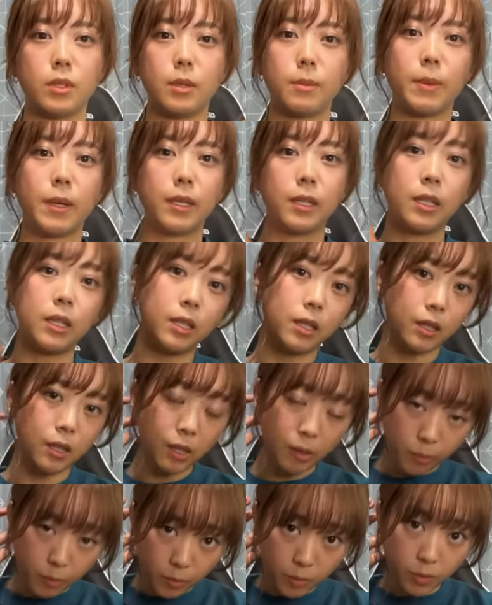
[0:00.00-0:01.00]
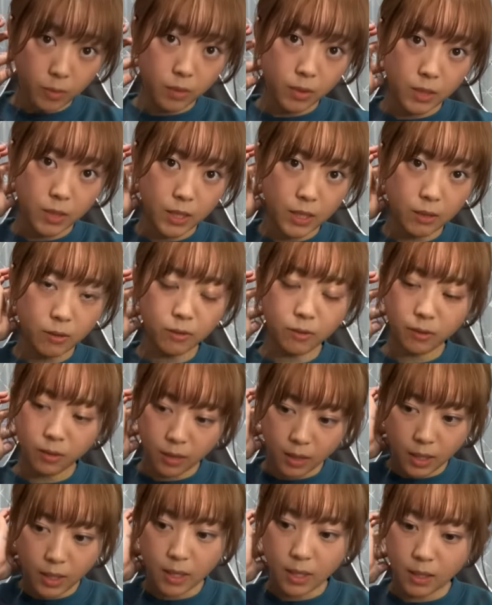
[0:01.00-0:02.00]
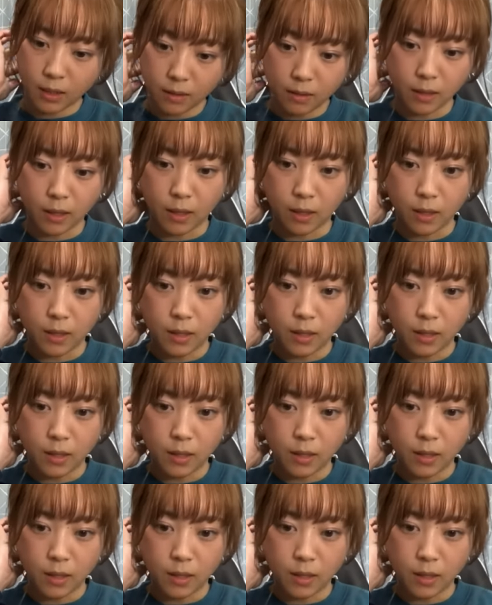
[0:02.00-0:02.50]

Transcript: り場に行っても基本的には